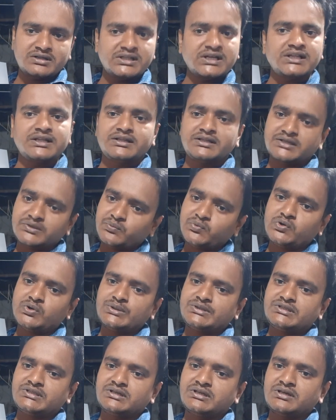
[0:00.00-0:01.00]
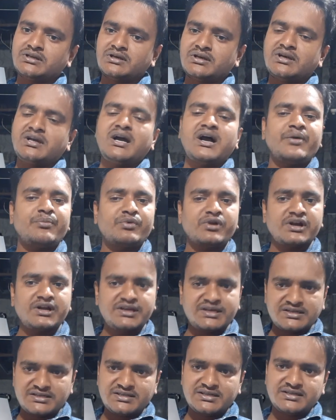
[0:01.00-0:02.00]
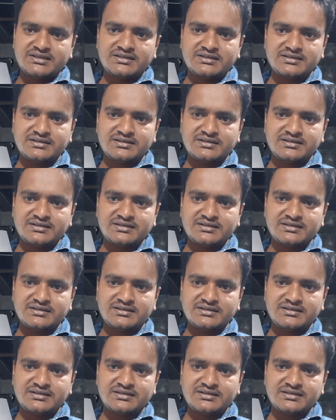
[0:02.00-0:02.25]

দাদাদের বলছি আপনারা এসে